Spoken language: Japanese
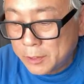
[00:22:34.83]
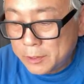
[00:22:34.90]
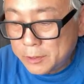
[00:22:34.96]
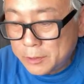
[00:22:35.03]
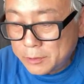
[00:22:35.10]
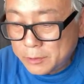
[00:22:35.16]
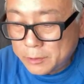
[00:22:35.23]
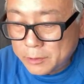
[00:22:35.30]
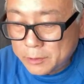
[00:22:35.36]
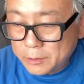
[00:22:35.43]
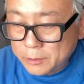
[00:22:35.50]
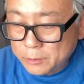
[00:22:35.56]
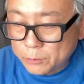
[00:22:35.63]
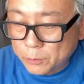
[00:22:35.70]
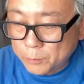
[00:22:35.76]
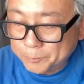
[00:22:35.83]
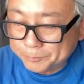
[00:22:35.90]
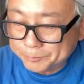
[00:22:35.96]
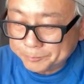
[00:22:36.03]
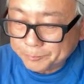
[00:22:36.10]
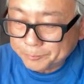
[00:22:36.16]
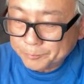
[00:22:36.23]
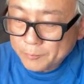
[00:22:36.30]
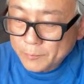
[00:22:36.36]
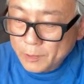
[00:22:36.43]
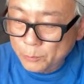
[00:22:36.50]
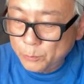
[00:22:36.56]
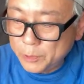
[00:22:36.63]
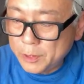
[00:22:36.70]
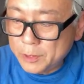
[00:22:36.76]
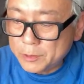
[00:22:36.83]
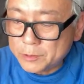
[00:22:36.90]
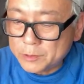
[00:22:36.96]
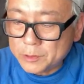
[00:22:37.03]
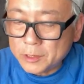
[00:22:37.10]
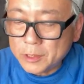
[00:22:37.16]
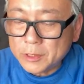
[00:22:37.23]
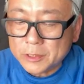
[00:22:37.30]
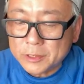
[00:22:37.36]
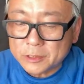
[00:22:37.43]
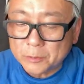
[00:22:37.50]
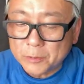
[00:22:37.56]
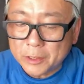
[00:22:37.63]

えー、っと、XE なんですけど、